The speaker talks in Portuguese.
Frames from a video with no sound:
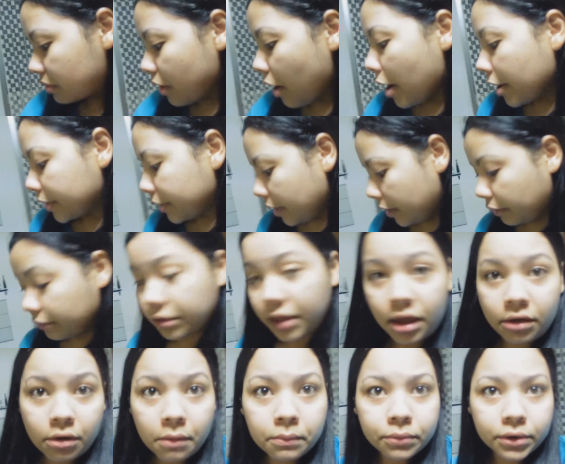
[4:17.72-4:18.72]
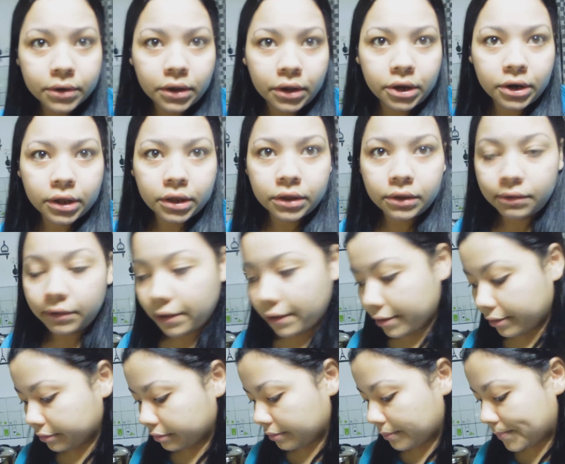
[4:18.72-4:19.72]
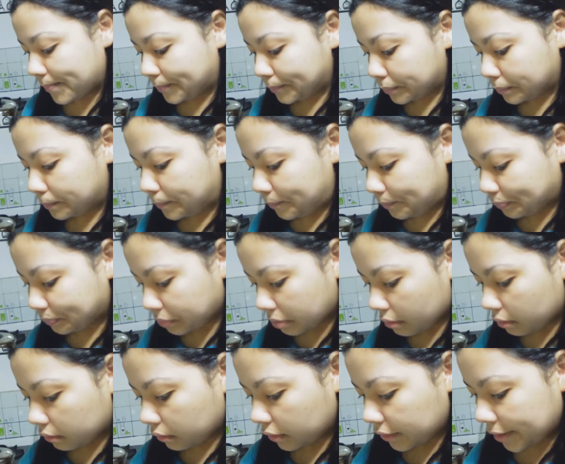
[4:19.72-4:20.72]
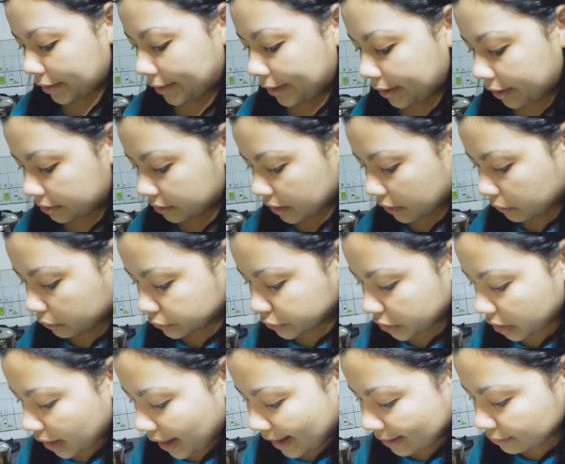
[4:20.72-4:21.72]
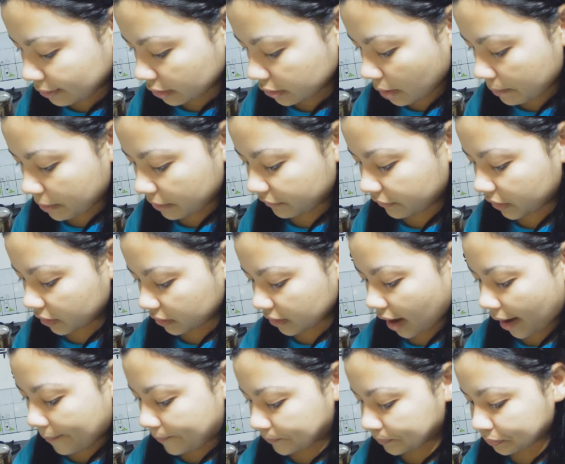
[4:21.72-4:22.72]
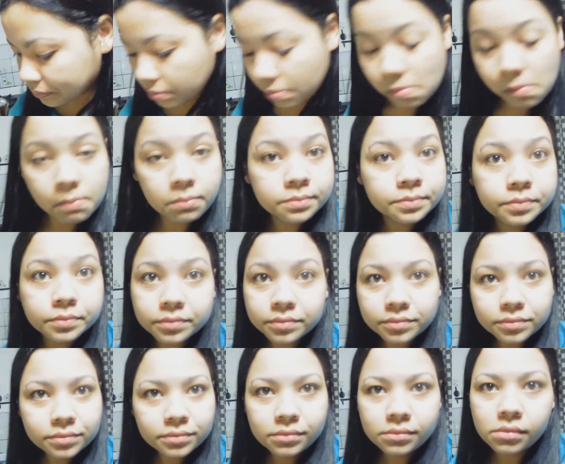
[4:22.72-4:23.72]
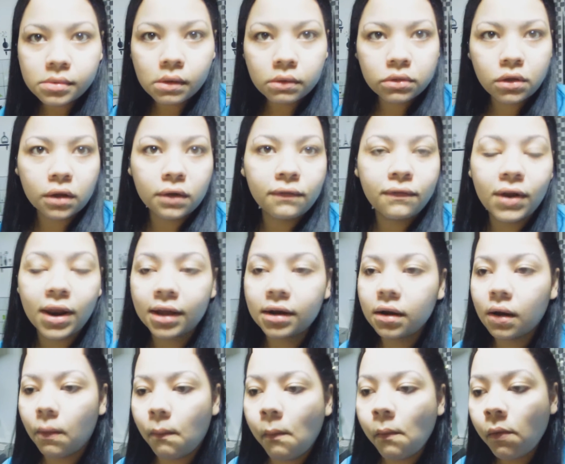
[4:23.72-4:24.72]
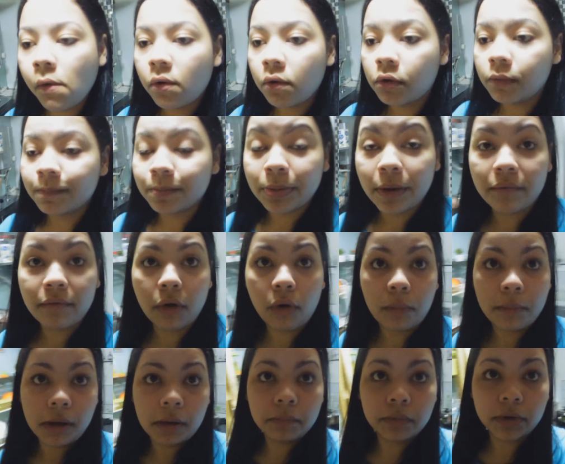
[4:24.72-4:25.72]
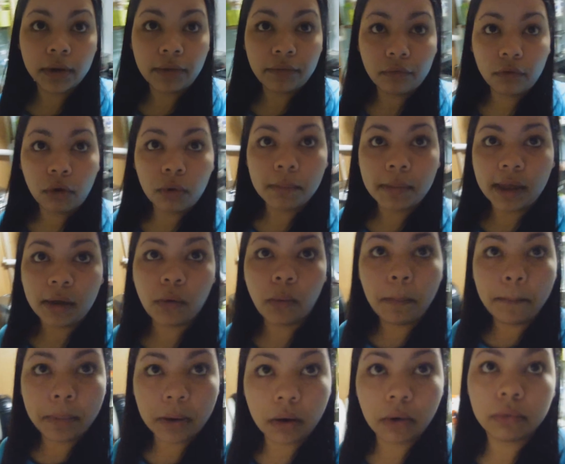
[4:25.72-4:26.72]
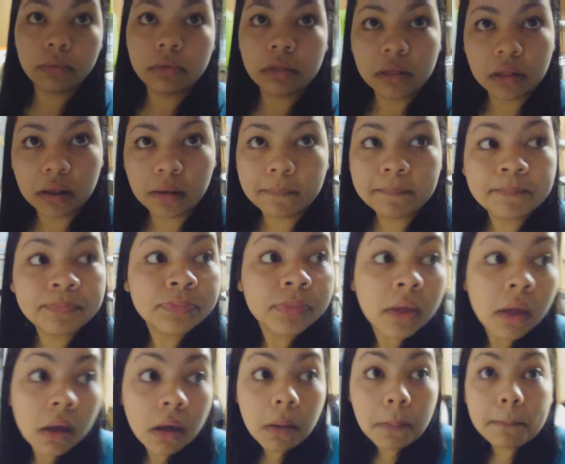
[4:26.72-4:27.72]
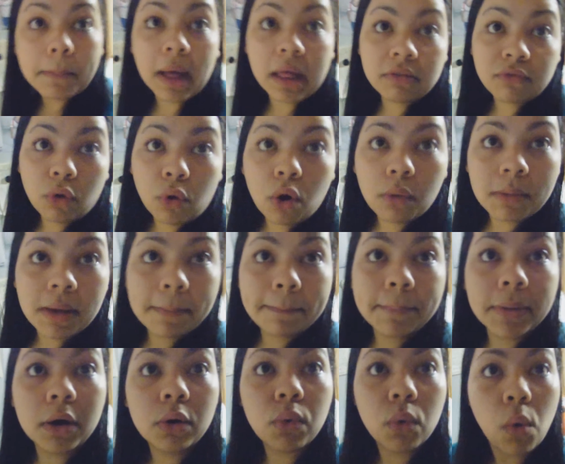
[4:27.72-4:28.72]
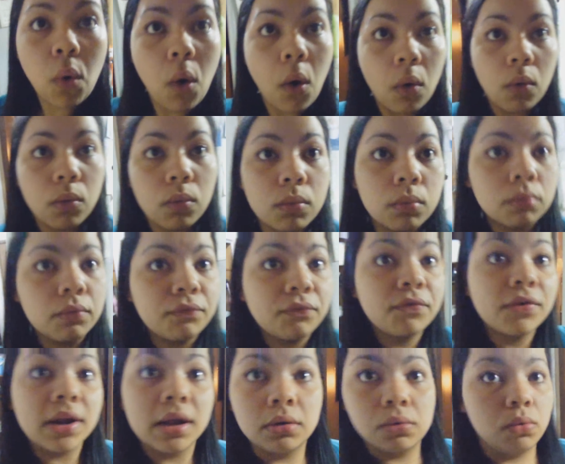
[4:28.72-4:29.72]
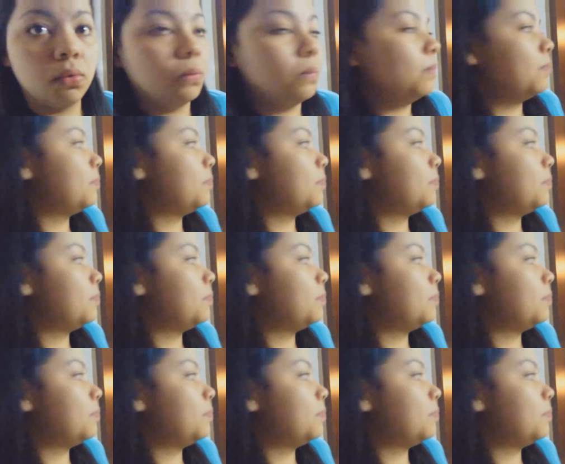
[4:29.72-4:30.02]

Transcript: Só que eu tenho hambúrguer aqui em casa. Que é, tá congelado, é só pra fritar. Só que eu falei, não, não vou comer hambúrguer. Vou comer o pão, sim, mas vou comer pão com frango.